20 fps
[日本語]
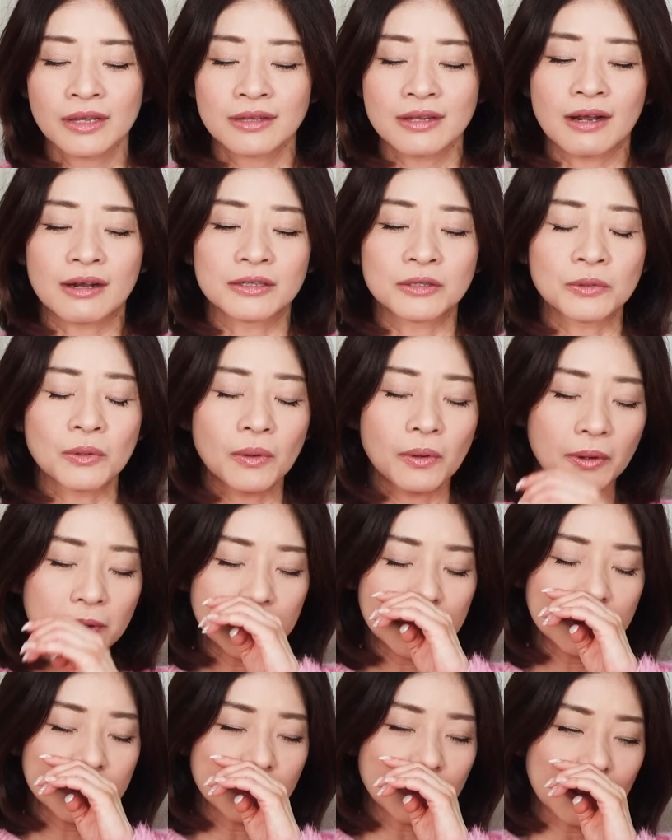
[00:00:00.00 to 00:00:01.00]
なんかそう
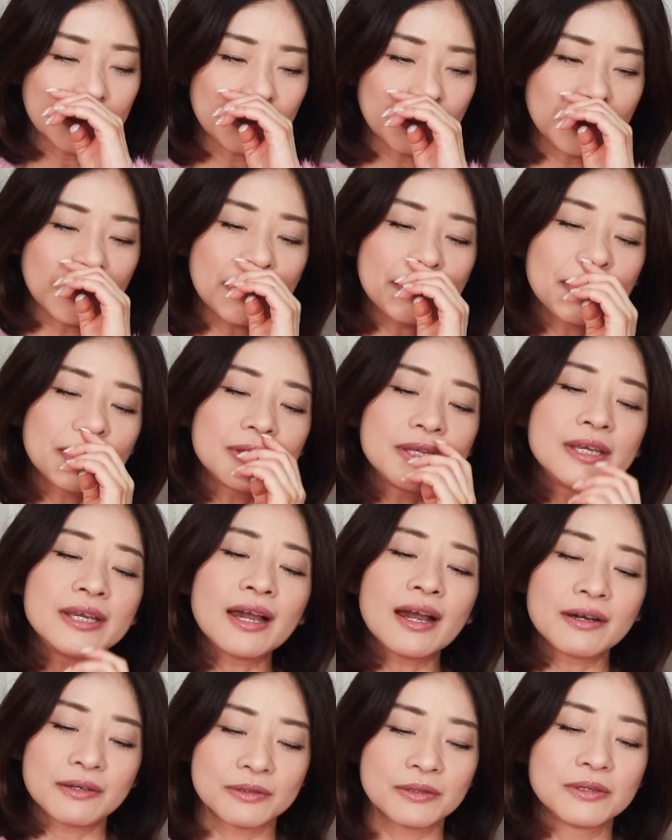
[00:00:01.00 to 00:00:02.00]
いうのがとても似
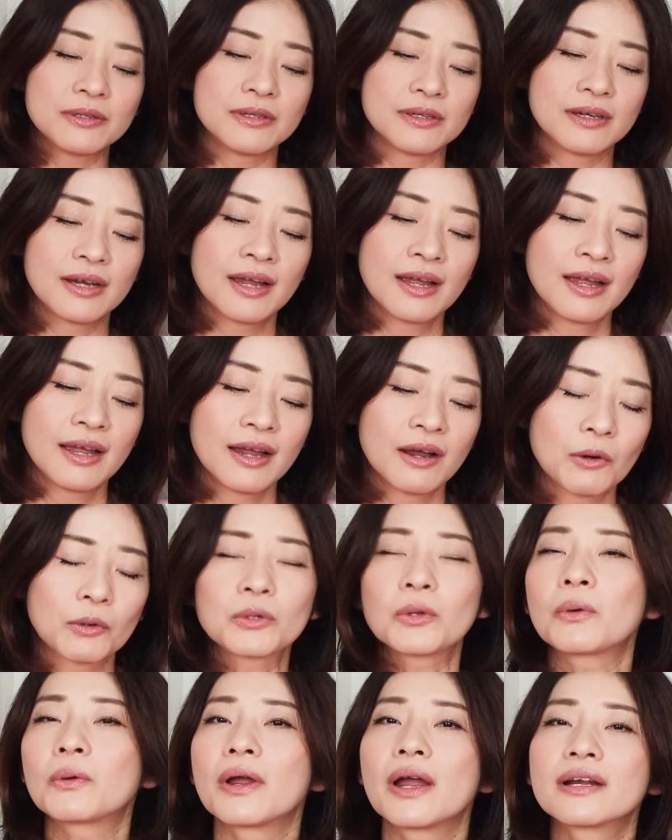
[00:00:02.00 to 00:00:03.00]
合う
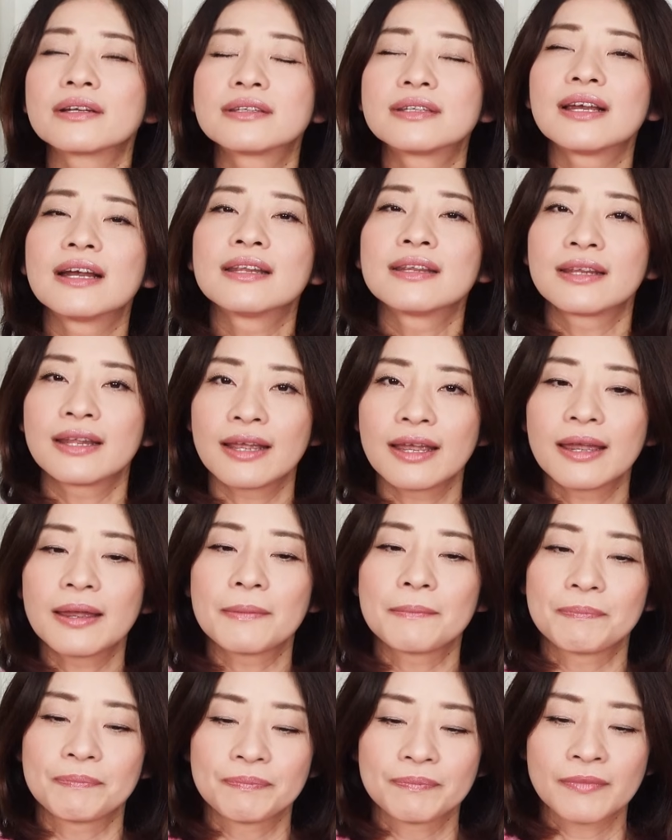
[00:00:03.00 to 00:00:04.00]
男役さん
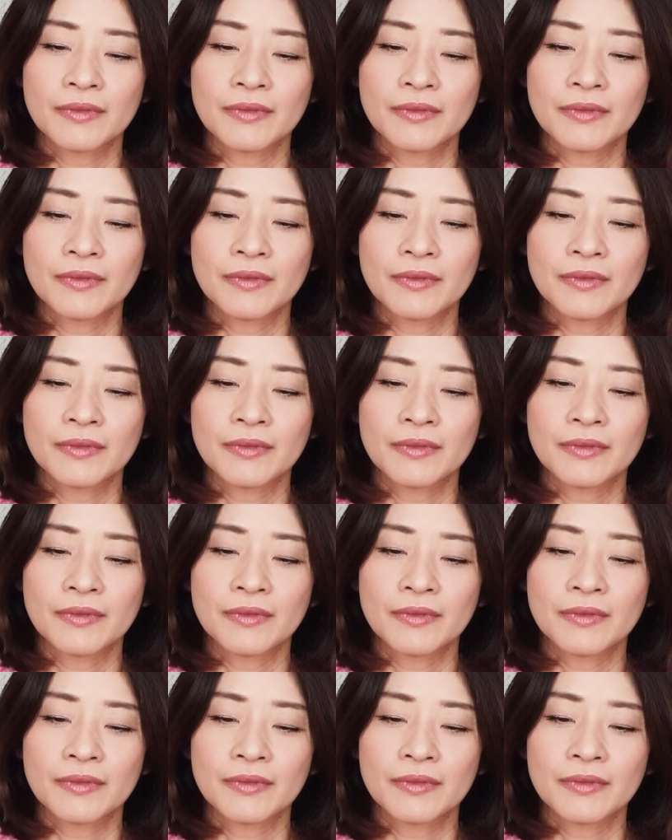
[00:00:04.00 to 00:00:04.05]
で、